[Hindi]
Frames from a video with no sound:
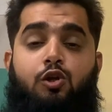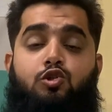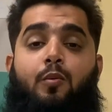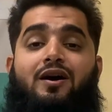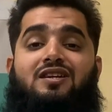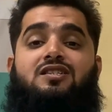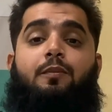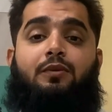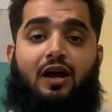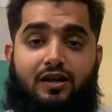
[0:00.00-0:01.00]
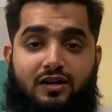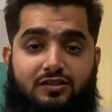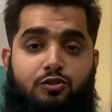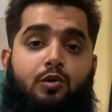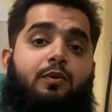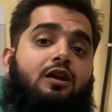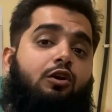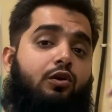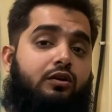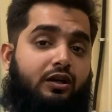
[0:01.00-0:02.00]
जो हमारे सप्लायर्स है जो बल्क
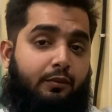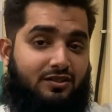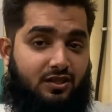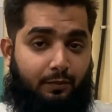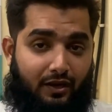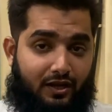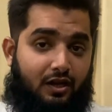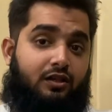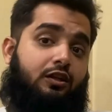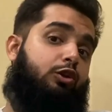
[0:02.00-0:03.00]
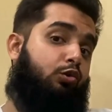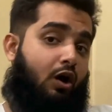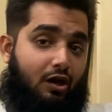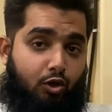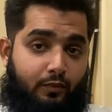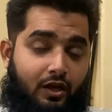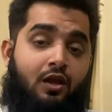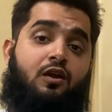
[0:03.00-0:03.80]
क्वांटिटी में सप्लाई करते हैं दुकानों में